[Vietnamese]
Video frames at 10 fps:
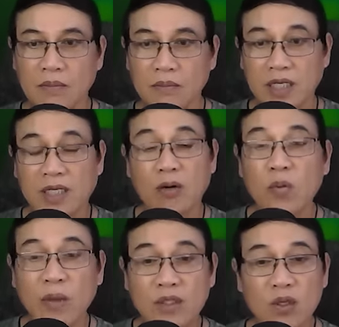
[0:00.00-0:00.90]
Chị không
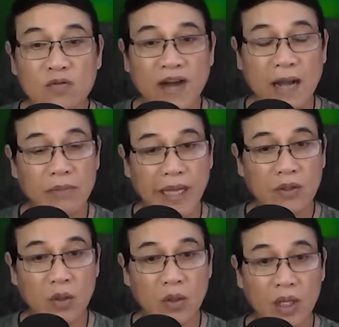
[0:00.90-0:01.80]
có quyền xúc phạm mẹ
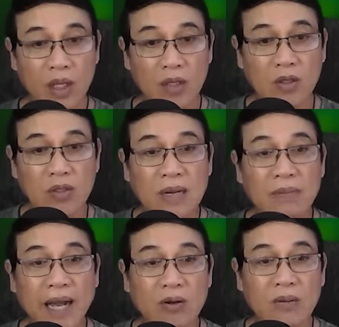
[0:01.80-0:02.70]
tôi, dù sao
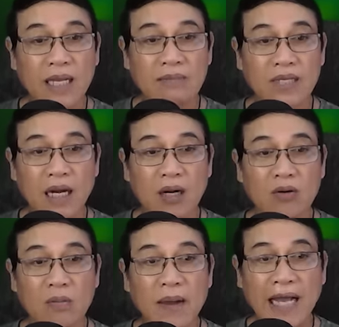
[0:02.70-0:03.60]
bà ấy cũng là vợ
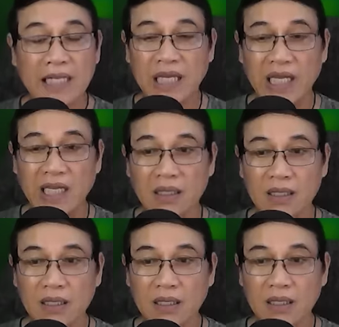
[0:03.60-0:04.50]
của ba chị đó.
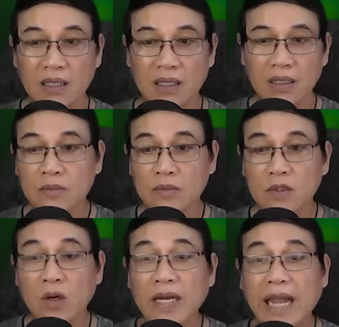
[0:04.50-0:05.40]

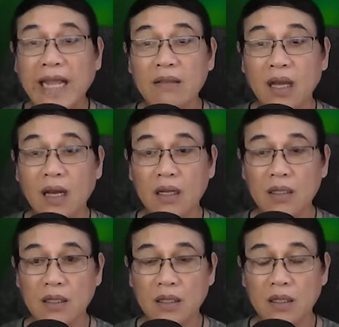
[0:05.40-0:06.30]
Hồi nãy
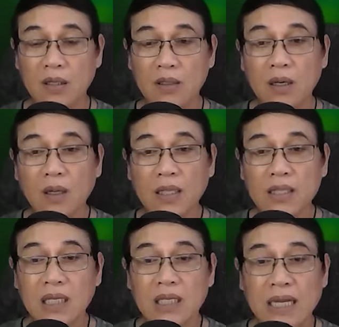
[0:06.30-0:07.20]
giờ có cái
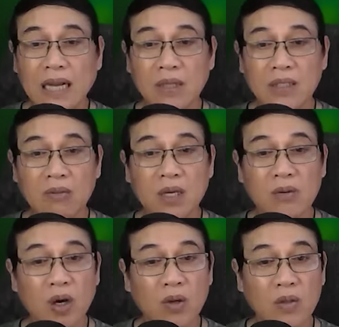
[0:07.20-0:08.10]
từ nào mà trong
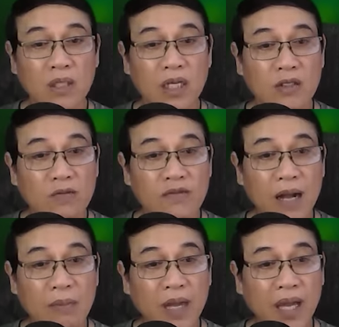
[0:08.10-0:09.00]
câu nói của chị xúc
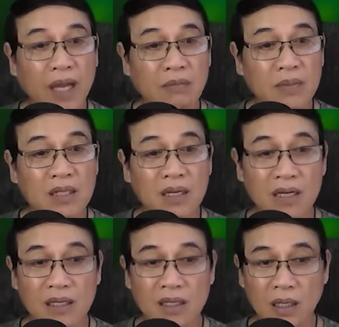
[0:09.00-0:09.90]
phạm mẹ em chưa
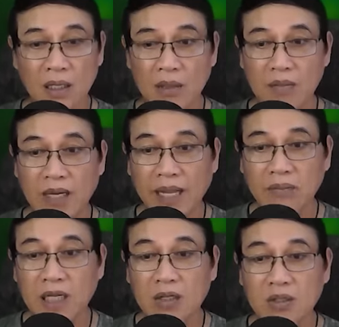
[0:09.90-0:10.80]
ha? Là em
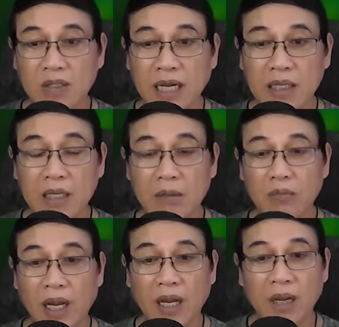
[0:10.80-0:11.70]
tự cho rằng
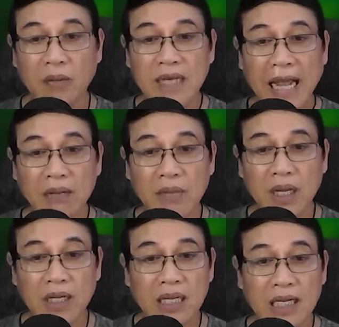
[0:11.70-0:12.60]
mẹ em đáng
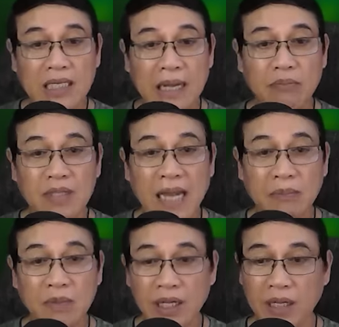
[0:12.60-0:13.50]
bị người ta dẫm
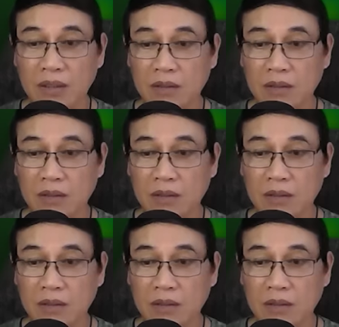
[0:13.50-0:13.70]
đạp đó nghe.